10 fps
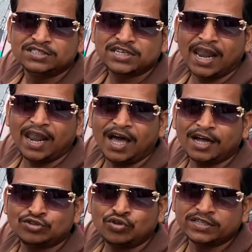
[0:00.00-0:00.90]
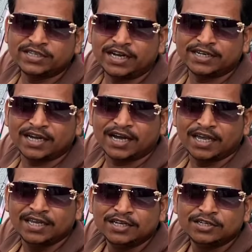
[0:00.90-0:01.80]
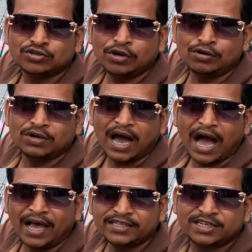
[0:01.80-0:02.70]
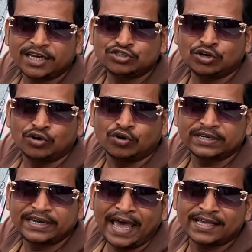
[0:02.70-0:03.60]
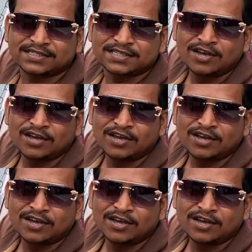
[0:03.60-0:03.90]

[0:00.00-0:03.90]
চার লাখ দশ হাজার টাকায় চলুন আজকের জন্য ক্যাশ